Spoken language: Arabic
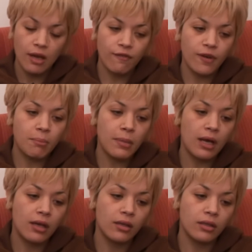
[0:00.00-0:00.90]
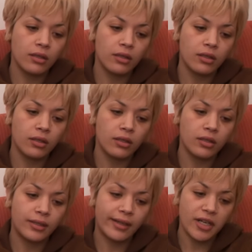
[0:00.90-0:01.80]
فما
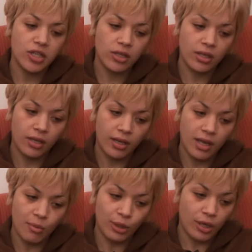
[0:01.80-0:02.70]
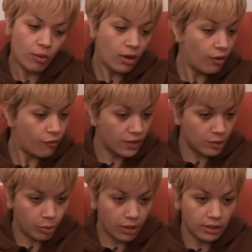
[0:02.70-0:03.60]
آه، دراجة نارية من نوع
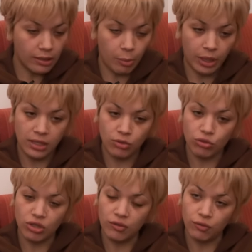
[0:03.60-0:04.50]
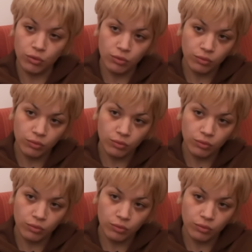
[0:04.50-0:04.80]
فيسبا دابخي سكو جي فو